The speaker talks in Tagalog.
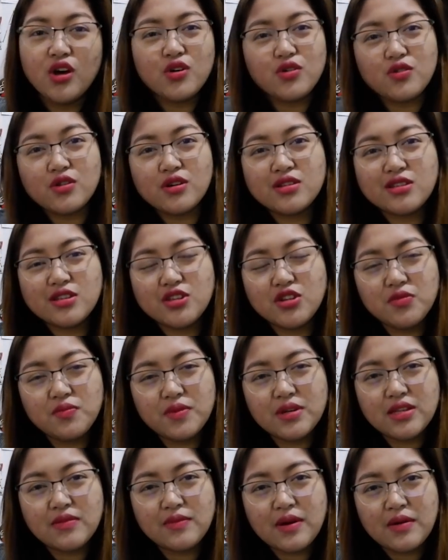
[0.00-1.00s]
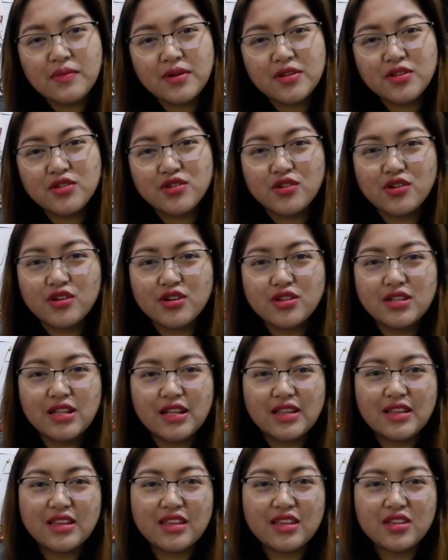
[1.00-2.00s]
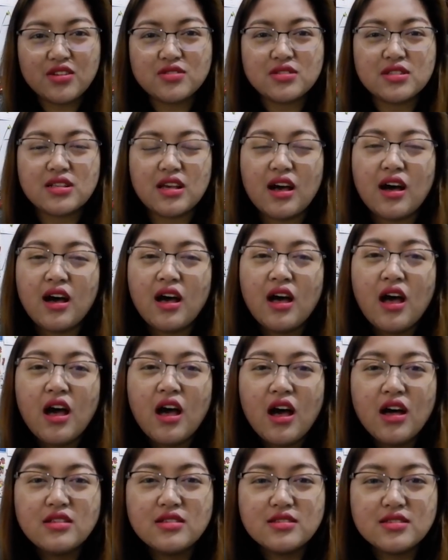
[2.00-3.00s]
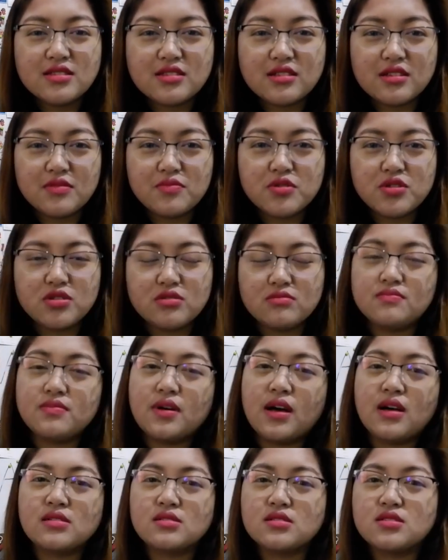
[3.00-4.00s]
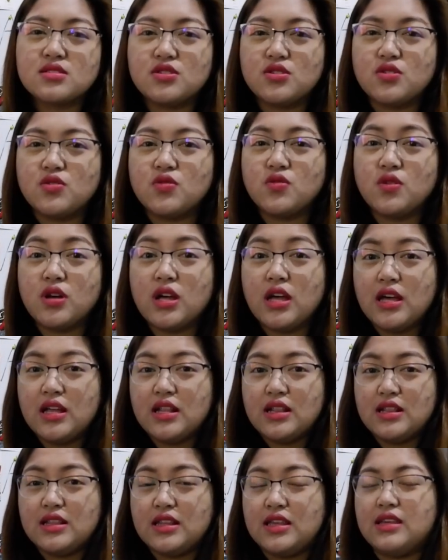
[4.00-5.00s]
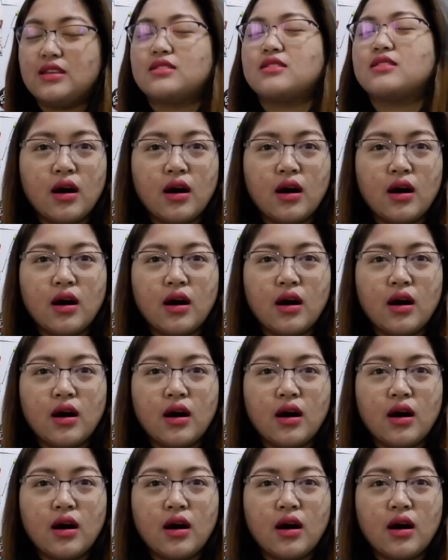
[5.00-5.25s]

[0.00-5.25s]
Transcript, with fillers: Kung hindi nyo pa napapanood, lalagay ko sa description box yung link.